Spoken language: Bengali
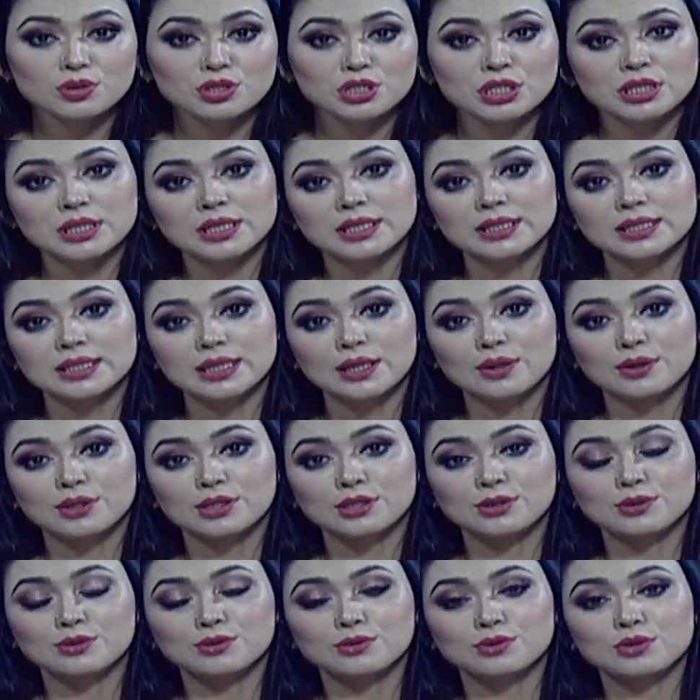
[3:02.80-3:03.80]
অনুষ্ঠান দেখতে লগ
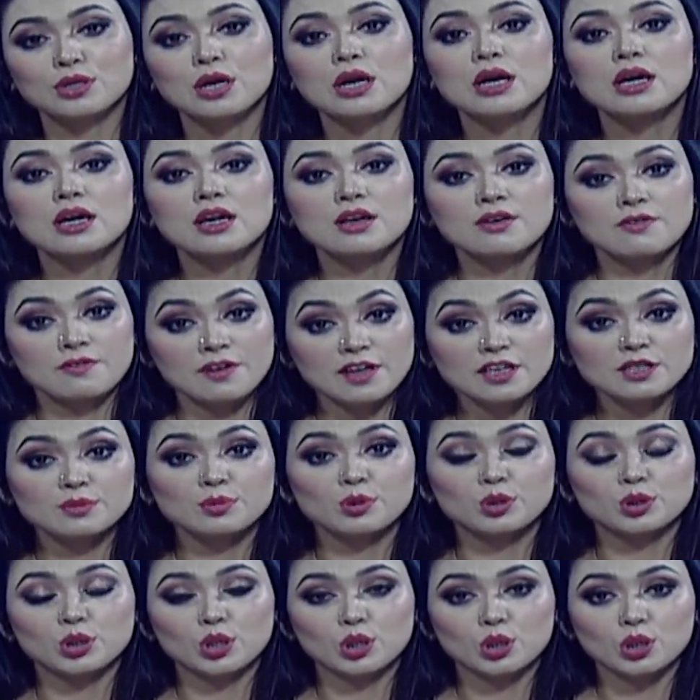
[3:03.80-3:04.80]
ইন করুন
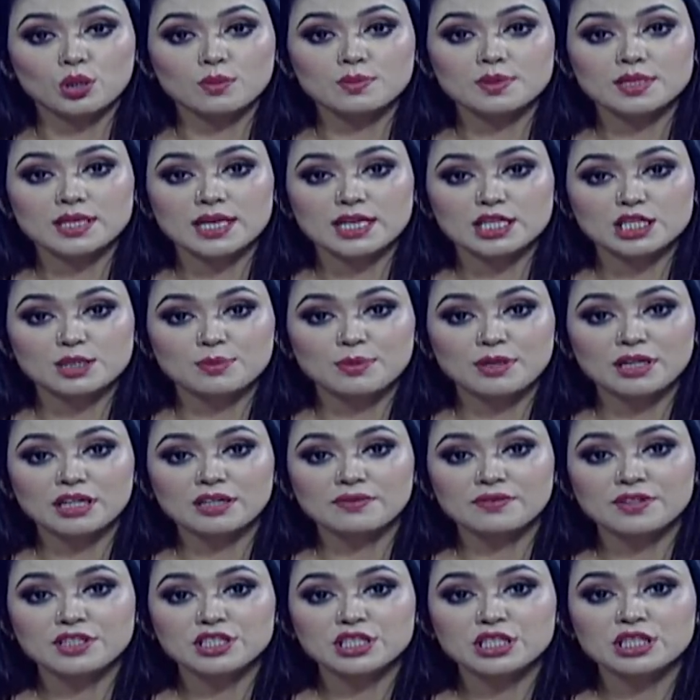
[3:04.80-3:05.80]
ফেসবুক ডট কম স্ল্যাশ
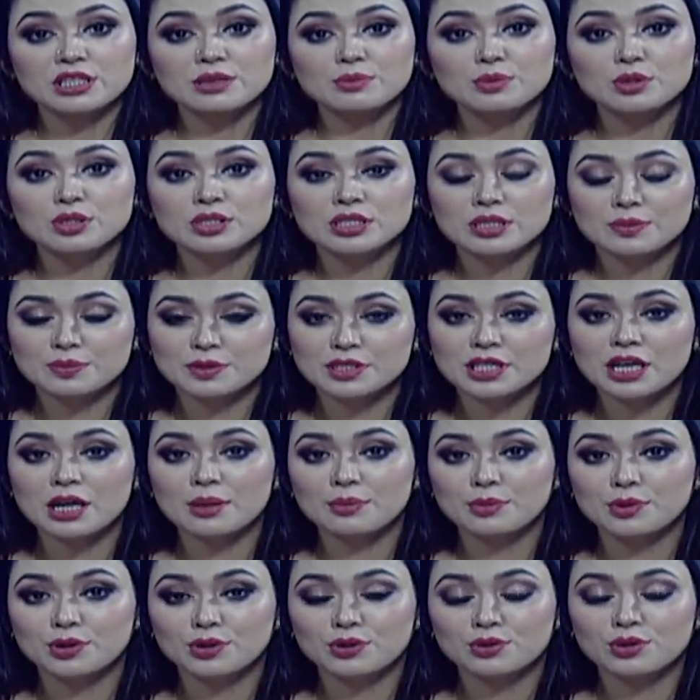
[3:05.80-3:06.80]
ভিশন এবং
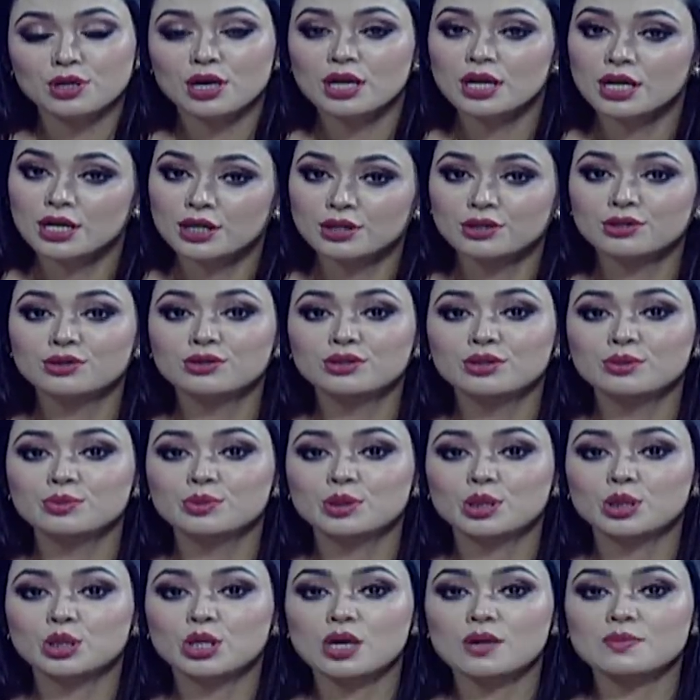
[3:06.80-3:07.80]
সাবস্ক্রাইব করুন ইউটিউব
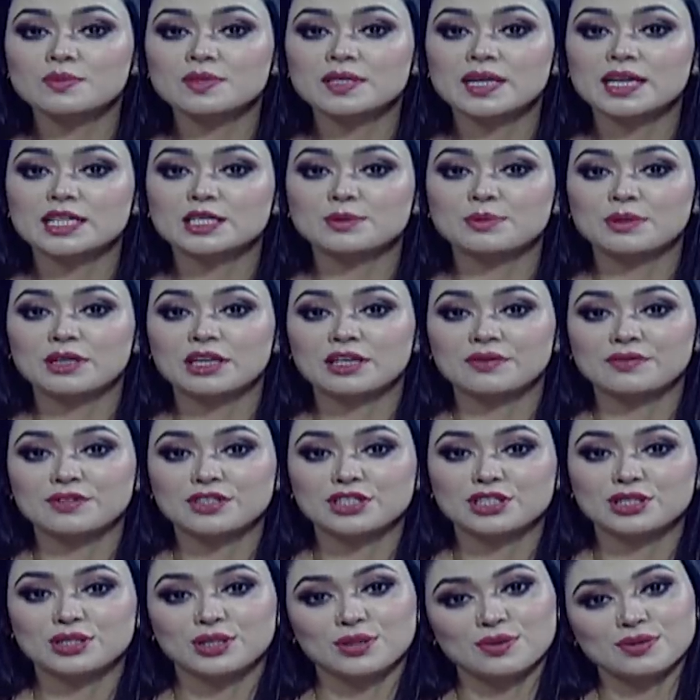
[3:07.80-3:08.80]
ডট কম স্ল্যাশ
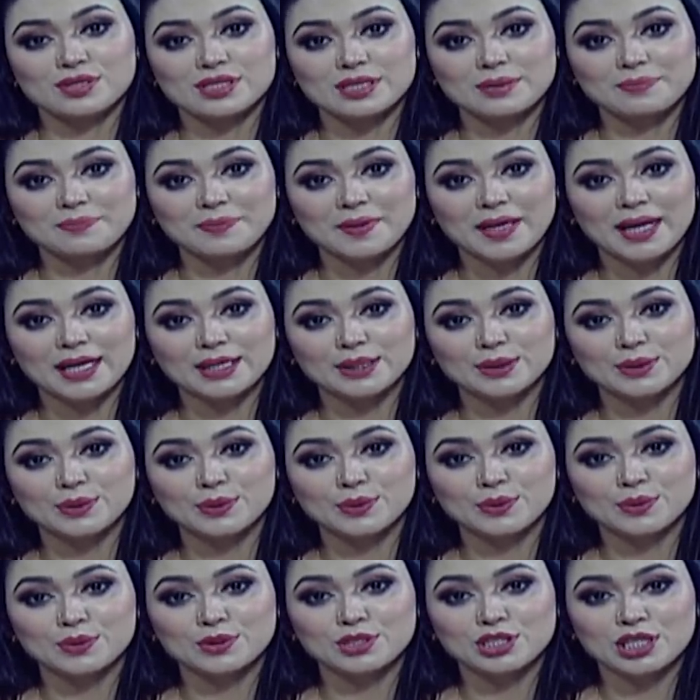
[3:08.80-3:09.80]
ভিশন নিউজে
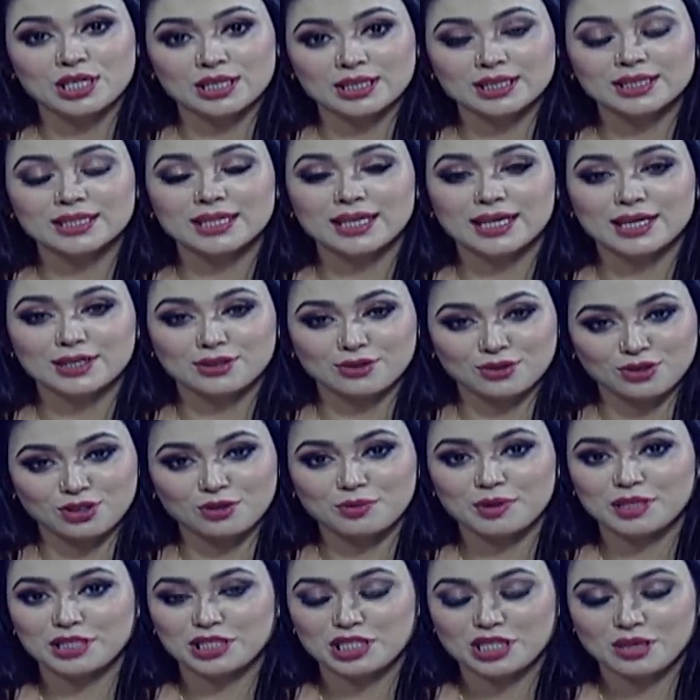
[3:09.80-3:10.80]
এতক্ষণ সাথে থাকায়
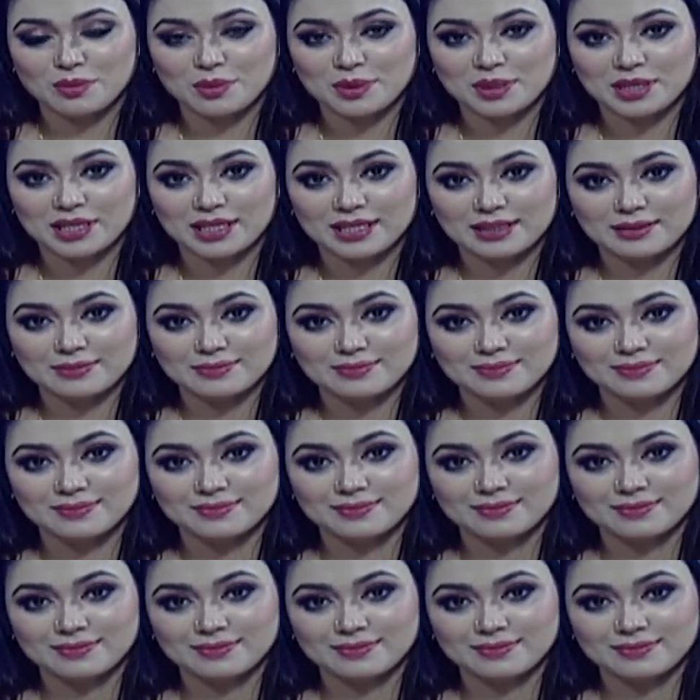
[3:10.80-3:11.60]
ধন্যবাদ সবাইকে